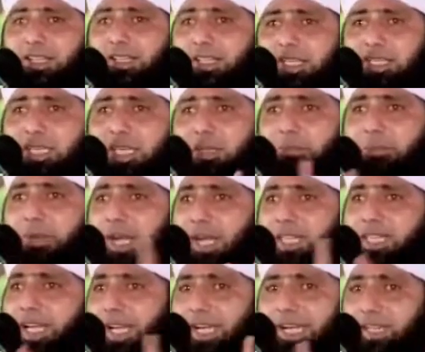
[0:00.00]
किसी
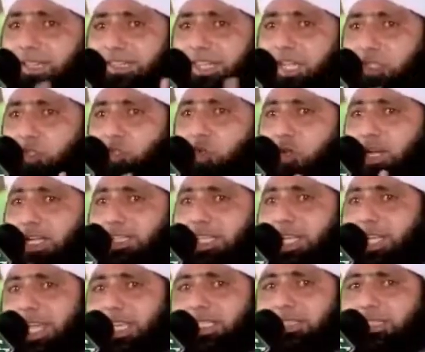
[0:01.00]
भेड़िए के अंदर जरूरत
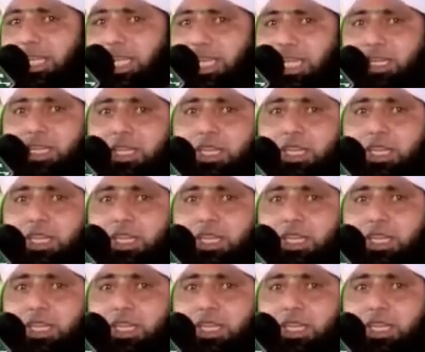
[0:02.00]
नहीं थी